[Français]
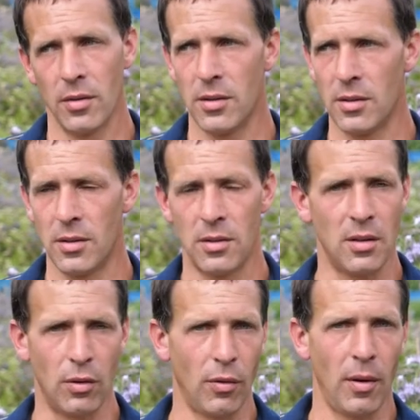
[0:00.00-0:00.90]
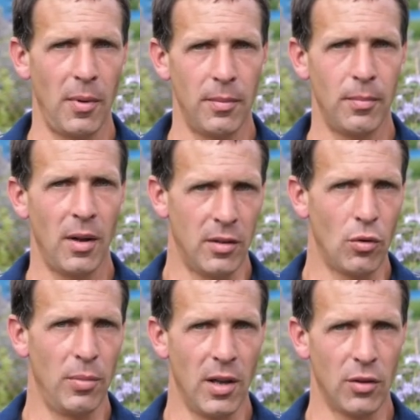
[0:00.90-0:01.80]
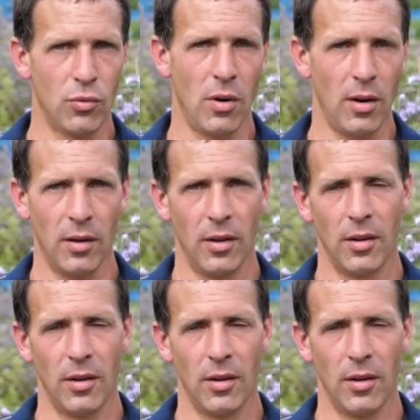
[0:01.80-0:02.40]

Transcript: ça devrait même être obligatoire